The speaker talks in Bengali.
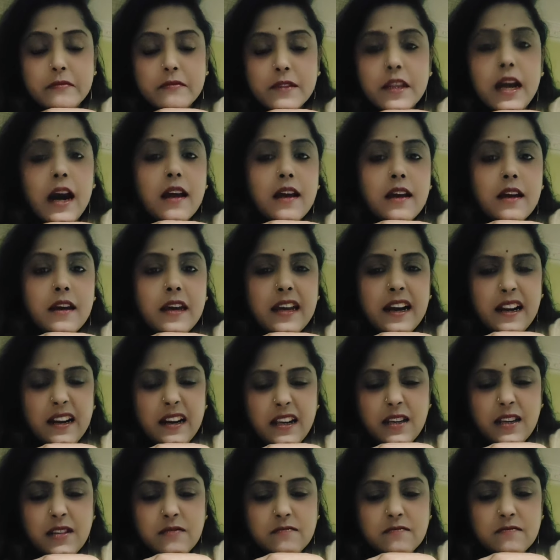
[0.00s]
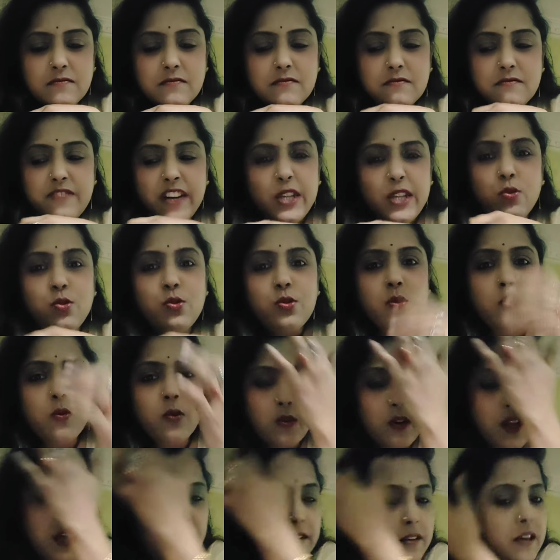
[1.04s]
না এই গানটা ঠিক ফেটুর জন্য
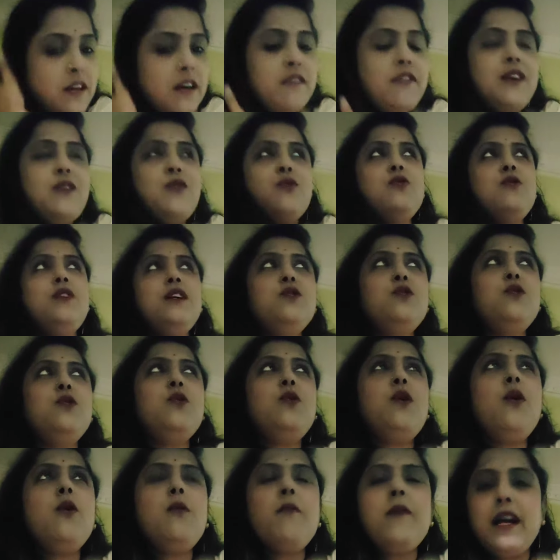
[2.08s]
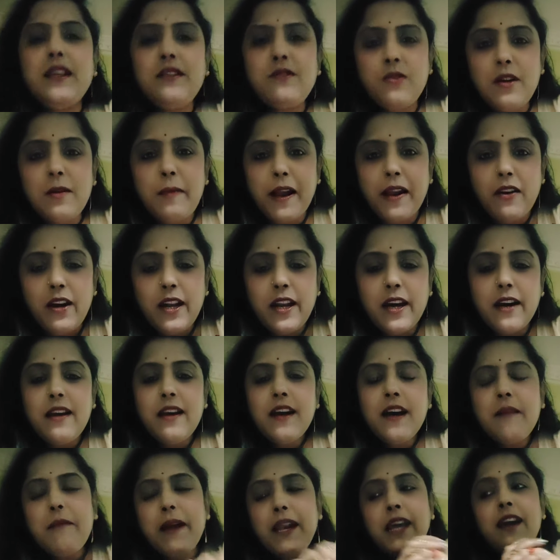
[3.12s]
হলো না ফেটুর জন্য একটু অন্যরকম গান হলে ভালো হয় না
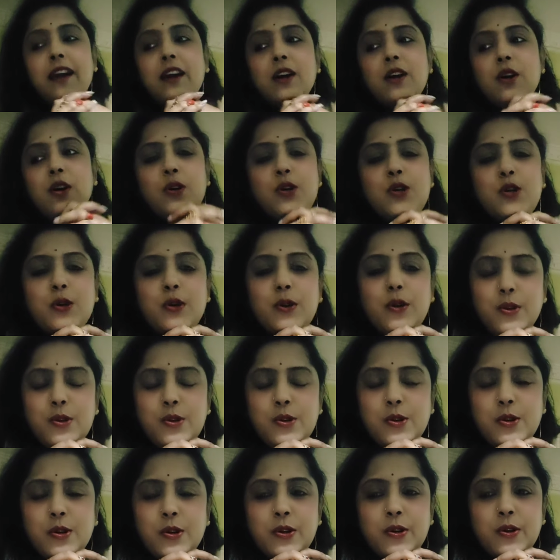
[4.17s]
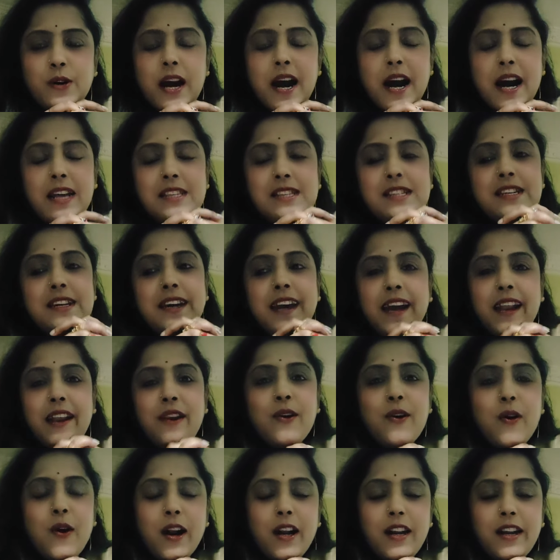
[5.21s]
মানে শোনো শোনো আজ কেন
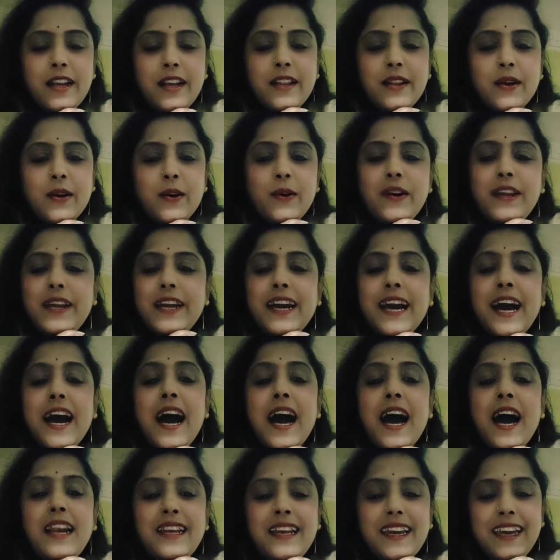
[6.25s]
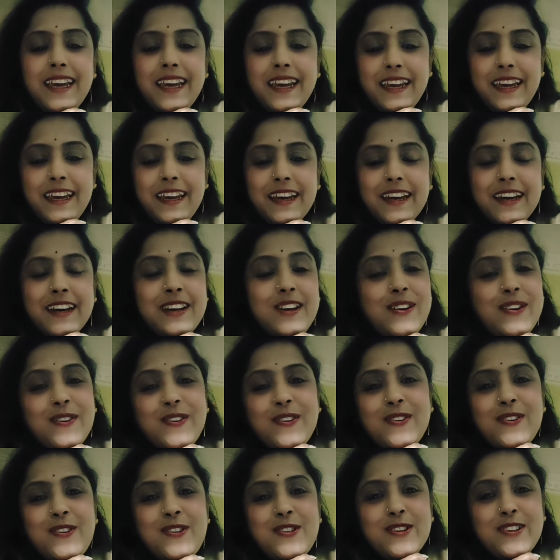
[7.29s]
হঠাৎ করে খান কি
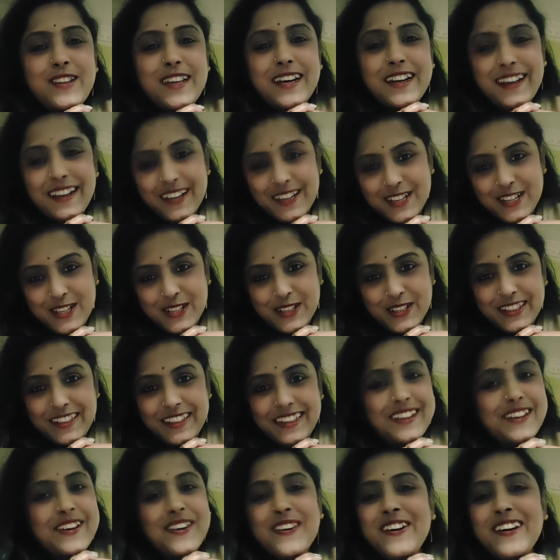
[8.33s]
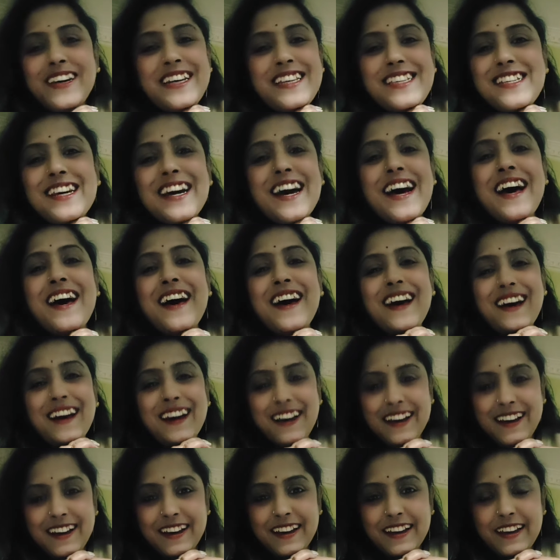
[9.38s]
নুনু চোদার সতী হয়ে
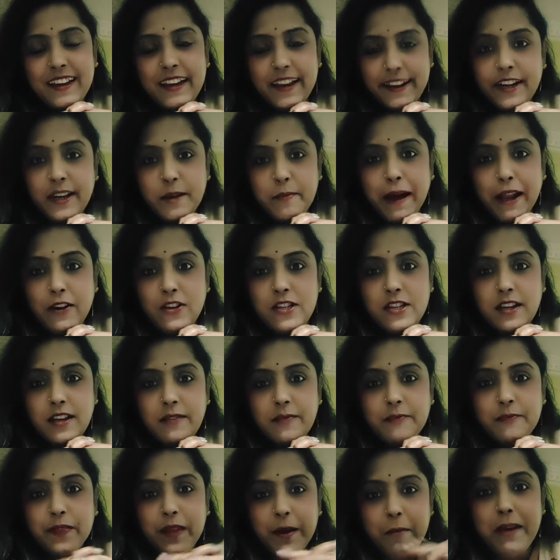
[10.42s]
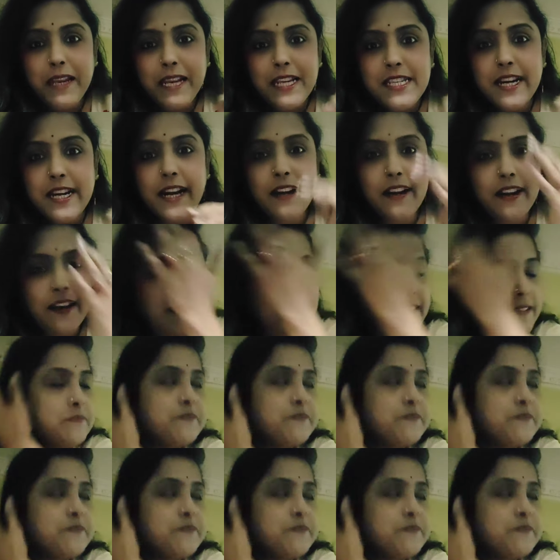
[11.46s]
যায় এটা ঠিক ভালো হয়েছে না মিলেছে গানটা না